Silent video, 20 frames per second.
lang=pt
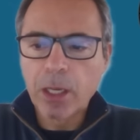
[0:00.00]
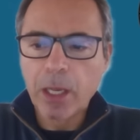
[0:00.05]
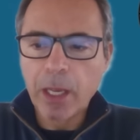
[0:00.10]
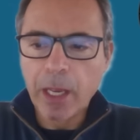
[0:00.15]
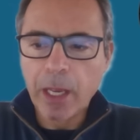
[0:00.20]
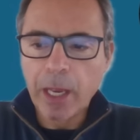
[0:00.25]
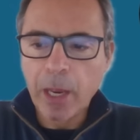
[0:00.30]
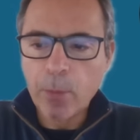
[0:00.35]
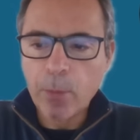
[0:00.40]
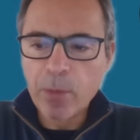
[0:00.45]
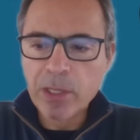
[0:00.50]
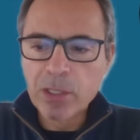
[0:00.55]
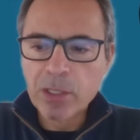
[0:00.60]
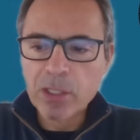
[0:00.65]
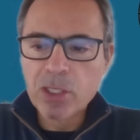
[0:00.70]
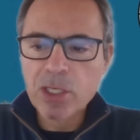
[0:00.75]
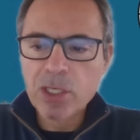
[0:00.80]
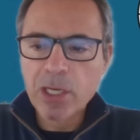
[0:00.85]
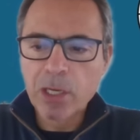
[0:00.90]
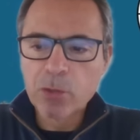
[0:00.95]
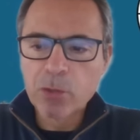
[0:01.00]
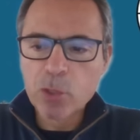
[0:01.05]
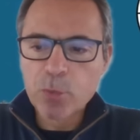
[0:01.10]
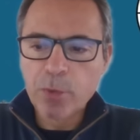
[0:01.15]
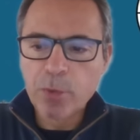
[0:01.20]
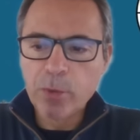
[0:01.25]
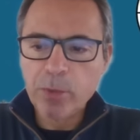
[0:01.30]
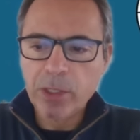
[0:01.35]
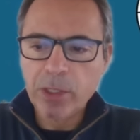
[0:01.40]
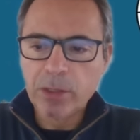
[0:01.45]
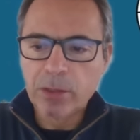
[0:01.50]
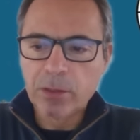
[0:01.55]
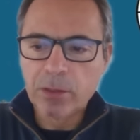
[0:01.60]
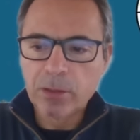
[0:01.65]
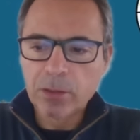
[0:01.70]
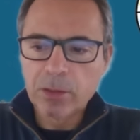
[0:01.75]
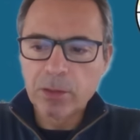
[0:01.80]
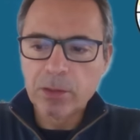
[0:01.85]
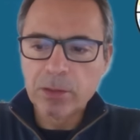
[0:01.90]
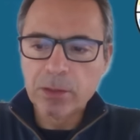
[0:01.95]
é uma energia que nos
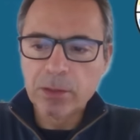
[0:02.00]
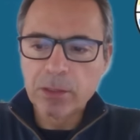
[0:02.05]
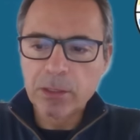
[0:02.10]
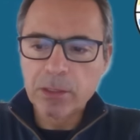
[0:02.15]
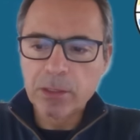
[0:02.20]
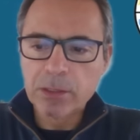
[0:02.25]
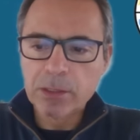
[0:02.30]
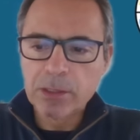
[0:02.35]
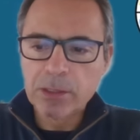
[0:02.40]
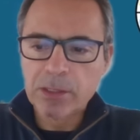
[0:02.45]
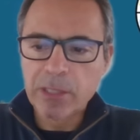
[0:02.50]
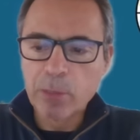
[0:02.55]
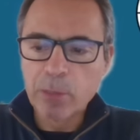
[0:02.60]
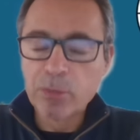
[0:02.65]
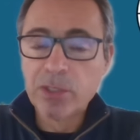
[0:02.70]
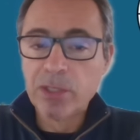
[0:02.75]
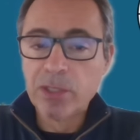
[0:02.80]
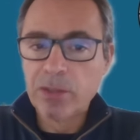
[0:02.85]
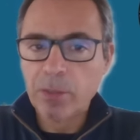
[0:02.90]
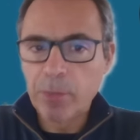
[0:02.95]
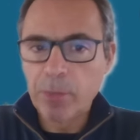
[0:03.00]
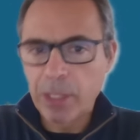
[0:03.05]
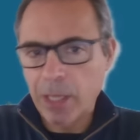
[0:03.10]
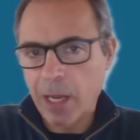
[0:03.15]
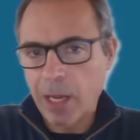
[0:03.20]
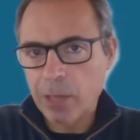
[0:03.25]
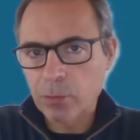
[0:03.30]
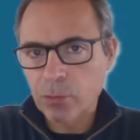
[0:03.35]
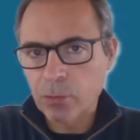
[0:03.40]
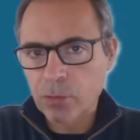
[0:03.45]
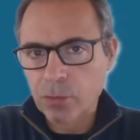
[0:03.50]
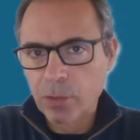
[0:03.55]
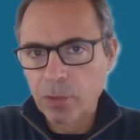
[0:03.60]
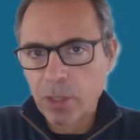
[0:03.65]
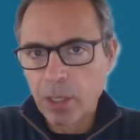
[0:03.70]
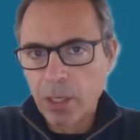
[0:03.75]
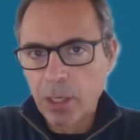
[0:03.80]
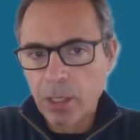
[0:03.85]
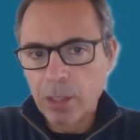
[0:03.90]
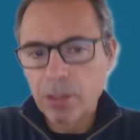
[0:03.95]
permite sermos determinados
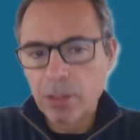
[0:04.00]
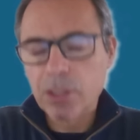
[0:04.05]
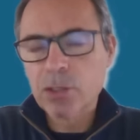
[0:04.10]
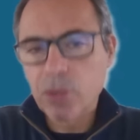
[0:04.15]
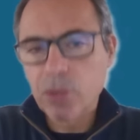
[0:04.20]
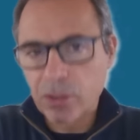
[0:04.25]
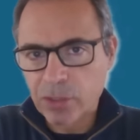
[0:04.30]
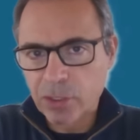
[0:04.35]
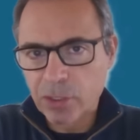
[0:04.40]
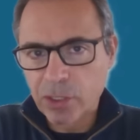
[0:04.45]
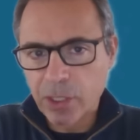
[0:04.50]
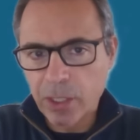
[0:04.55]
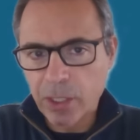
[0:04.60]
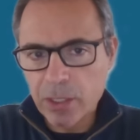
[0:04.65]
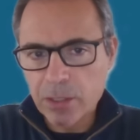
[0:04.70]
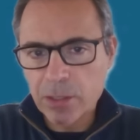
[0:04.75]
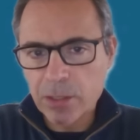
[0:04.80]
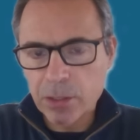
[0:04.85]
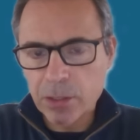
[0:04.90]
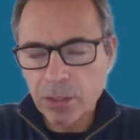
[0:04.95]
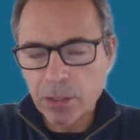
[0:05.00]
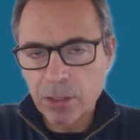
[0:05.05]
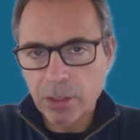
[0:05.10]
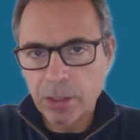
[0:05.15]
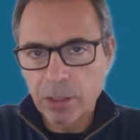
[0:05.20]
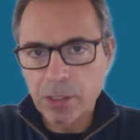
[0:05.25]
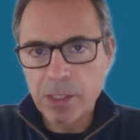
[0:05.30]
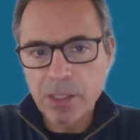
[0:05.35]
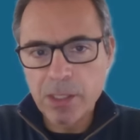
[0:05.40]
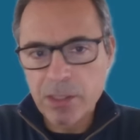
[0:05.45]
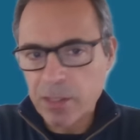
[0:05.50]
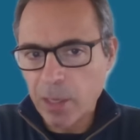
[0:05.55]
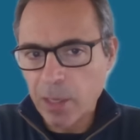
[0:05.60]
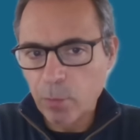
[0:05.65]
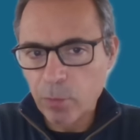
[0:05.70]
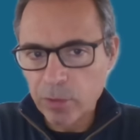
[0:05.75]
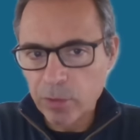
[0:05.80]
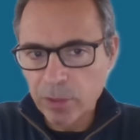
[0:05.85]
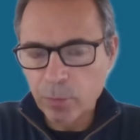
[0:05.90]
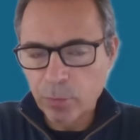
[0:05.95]
nas nossas crenças e isso é
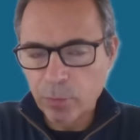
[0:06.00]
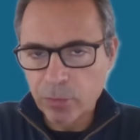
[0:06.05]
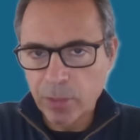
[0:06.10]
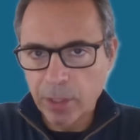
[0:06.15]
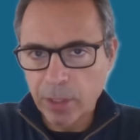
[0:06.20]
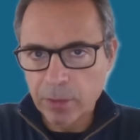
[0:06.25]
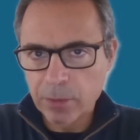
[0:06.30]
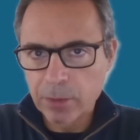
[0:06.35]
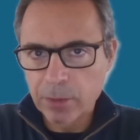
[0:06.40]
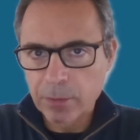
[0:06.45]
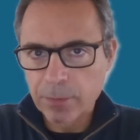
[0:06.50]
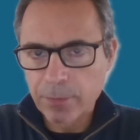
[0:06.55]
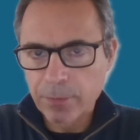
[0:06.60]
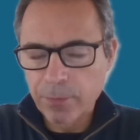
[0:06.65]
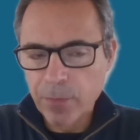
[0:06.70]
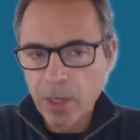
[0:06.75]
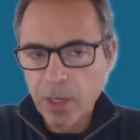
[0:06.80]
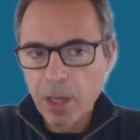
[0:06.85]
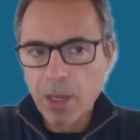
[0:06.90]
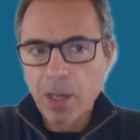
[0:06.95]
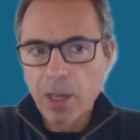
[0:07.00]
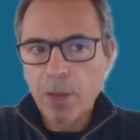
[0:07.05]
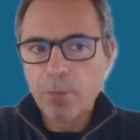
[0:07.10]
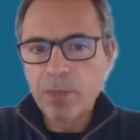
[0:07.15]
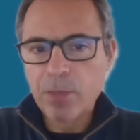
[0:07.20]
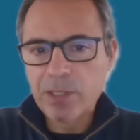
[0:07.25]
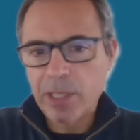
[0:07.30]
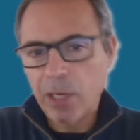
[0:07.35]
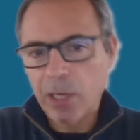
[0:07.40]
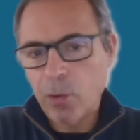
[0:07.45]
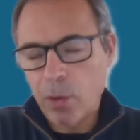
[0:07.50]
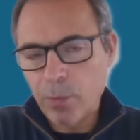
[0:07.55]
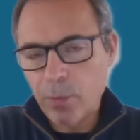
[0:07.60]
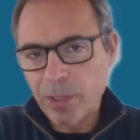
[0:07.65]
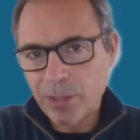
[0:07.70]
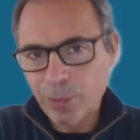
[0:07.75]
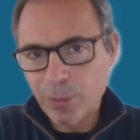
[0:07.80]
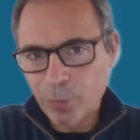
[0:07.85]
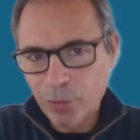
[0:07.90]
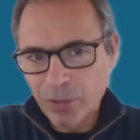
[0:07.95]
muito importante. Mas é
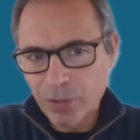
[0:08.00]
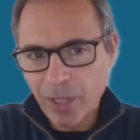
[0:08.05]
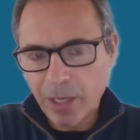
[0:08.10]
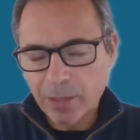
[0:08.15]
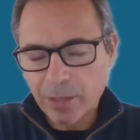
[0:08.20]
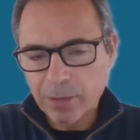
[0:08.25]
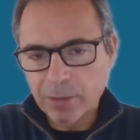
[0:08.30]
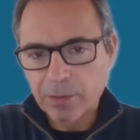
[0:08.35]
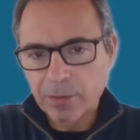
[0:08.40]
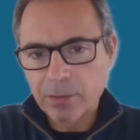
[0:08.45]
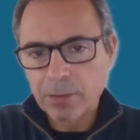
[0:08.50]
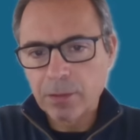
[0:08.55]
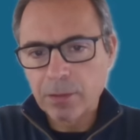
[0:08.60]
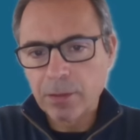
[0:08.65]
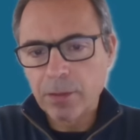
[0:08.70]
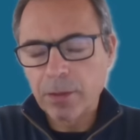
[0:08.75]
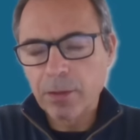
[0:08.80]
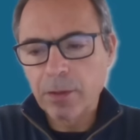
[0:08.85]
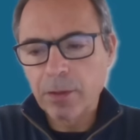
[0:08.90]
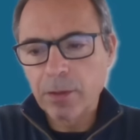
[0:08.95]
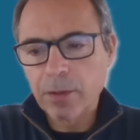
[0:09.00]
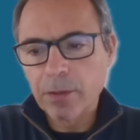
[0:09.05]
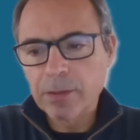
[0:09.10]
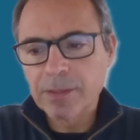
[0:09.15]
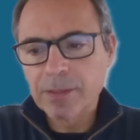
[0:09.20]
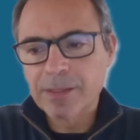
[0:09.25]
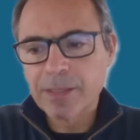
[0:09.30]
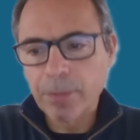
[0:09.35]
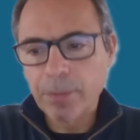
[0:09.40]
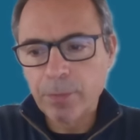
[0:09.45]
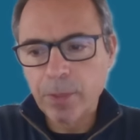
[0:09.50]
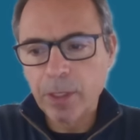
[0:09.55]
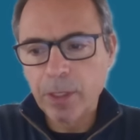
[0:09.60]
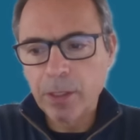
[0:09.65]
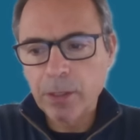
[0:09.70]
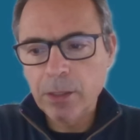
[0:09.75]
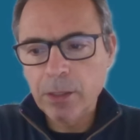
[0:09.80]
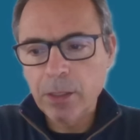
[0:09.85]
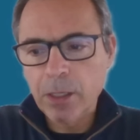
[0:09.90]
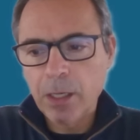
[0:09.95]
igualmente importante
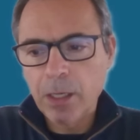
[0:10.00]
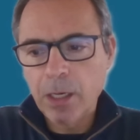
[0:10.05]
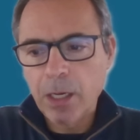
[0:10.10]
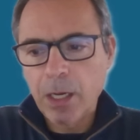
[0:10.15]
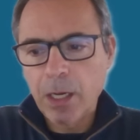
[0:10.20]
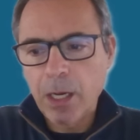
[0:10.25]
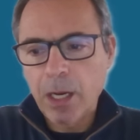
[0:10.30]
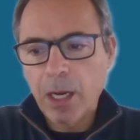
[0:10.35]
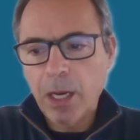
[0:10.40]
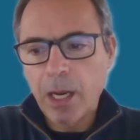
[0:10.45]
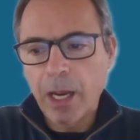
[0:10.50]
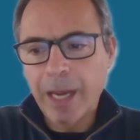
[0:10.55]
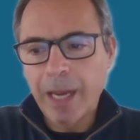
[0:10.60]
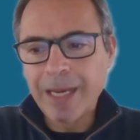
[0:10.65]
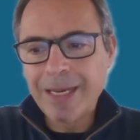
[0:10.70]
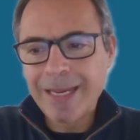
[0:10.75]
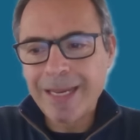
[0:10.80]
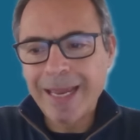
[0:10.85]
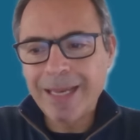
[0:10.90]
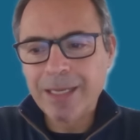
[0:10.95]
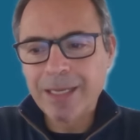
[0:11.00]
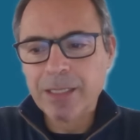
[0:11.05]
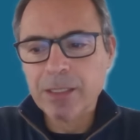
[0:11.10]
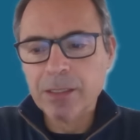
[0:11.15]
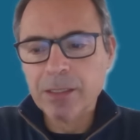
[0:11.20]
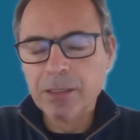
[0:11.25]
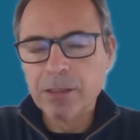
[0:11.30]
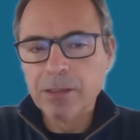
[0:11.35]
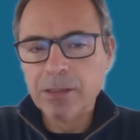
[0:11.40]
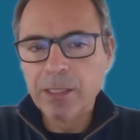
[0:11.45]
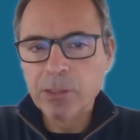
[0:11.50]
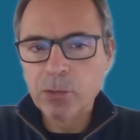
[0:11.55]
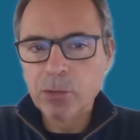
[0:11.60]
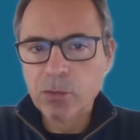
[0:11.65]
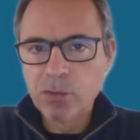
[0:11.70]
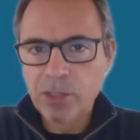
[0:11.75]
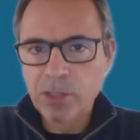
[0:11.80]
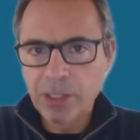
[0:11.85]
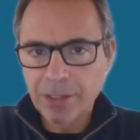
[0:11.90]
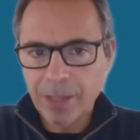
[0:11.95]
saber em que é que na
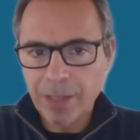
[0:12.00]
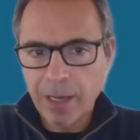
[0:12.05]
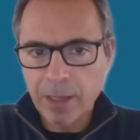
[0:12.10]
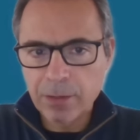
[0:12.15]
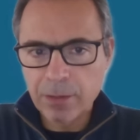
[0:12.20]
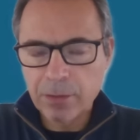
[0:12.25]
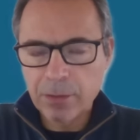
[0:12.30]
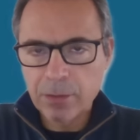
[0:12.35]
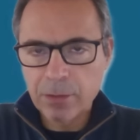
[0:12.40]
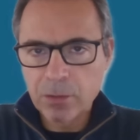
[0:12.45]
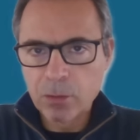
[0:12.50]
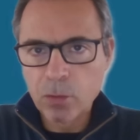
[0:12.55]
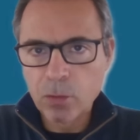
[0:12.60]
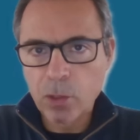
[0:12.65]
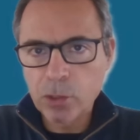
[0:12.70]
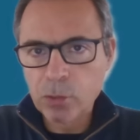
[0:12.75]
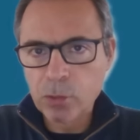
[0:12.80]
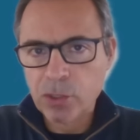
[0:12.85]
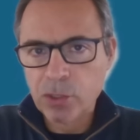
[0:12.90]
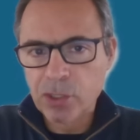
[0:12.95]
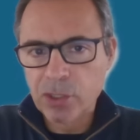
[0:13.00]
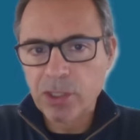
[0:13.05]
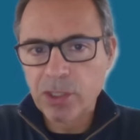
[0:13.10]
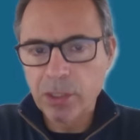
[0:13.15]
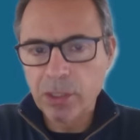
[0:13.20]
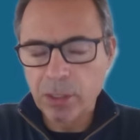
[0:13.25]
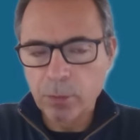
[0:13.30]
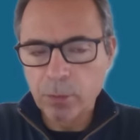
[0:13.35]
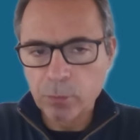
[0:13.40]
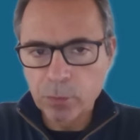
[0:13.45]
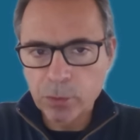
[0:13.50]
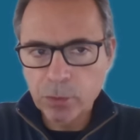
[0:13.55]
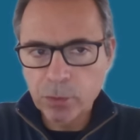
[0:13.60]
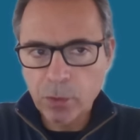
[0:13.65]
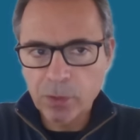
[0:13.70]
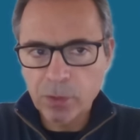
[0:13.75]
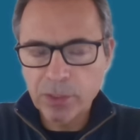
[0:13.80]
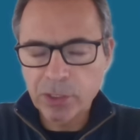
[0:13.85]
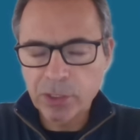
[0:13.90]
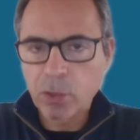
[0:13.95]
sociedade nós nos distinguimos,
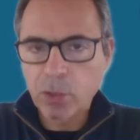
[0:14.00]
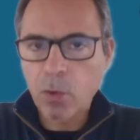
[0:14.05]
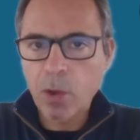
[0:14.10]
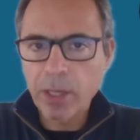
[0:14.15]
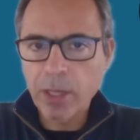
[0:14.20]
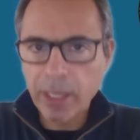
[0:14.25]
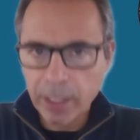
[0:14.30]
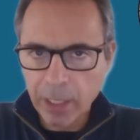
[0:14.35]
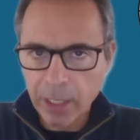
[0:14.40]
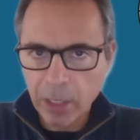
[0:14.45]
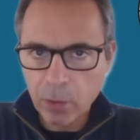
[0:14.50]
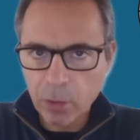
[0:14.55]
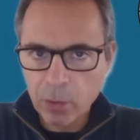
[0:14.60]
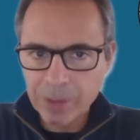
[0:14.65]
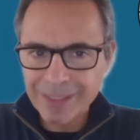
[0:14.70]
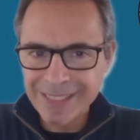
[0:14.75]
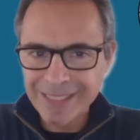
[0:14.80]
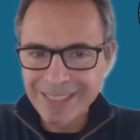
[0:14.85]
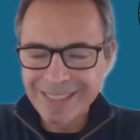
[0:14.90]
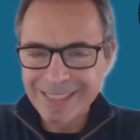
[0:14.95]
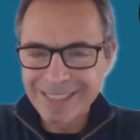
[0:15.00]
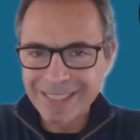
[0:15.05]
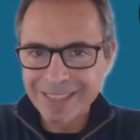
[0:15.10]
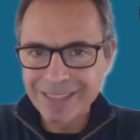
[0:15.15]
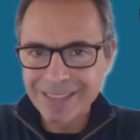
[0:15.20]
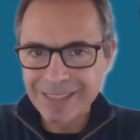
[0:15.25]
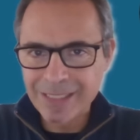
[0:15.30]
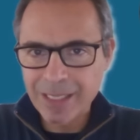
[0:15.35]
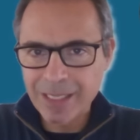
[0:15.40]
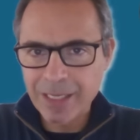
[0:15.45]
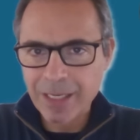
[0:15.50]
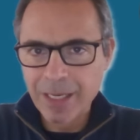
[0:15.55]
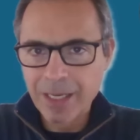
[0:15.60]
ou seja, qual é que é a nossa essência